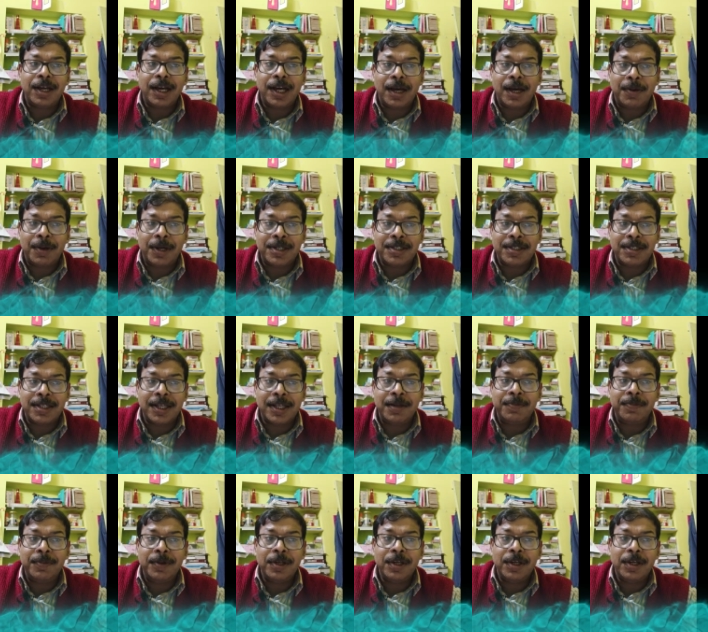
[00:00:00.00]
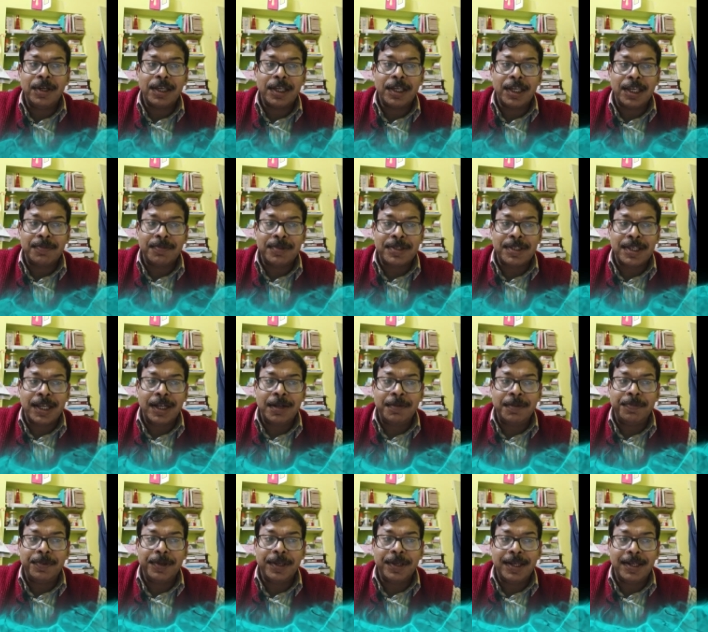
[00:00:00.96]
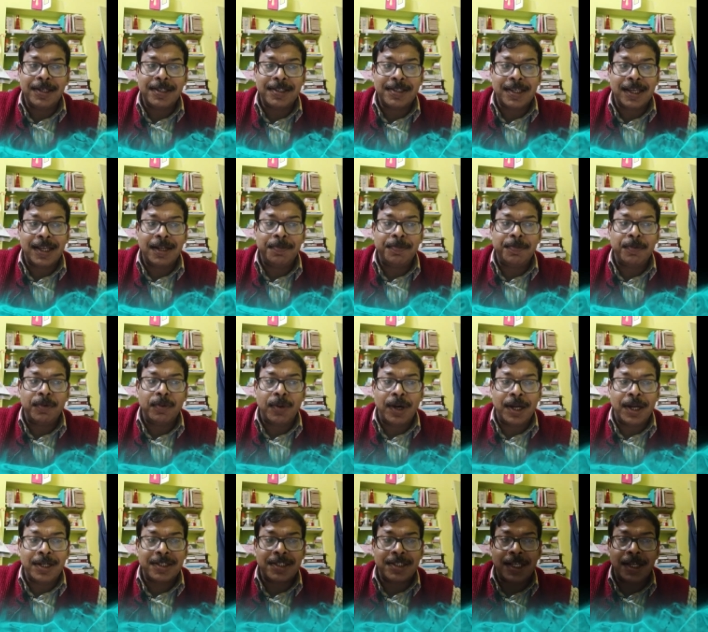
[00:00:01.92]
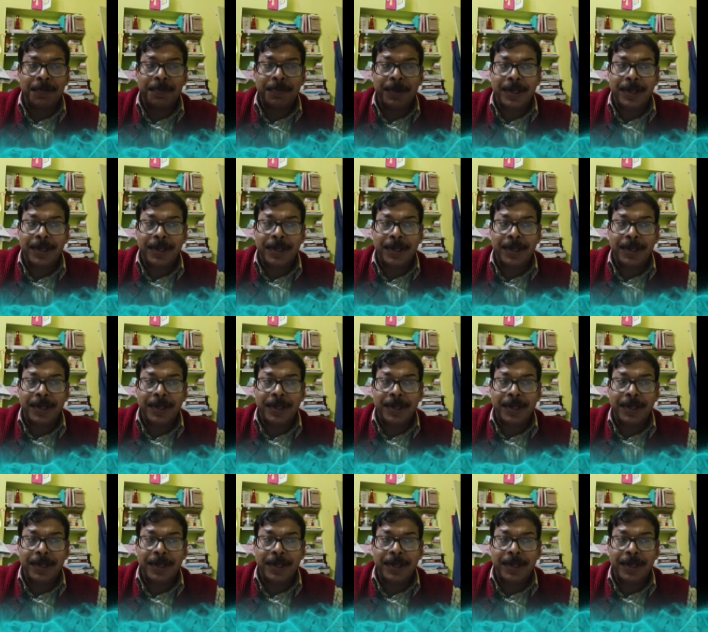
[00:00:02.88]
আওয়ার সেলফ হিমসেলফ সেলফ ওয়ান সেলফ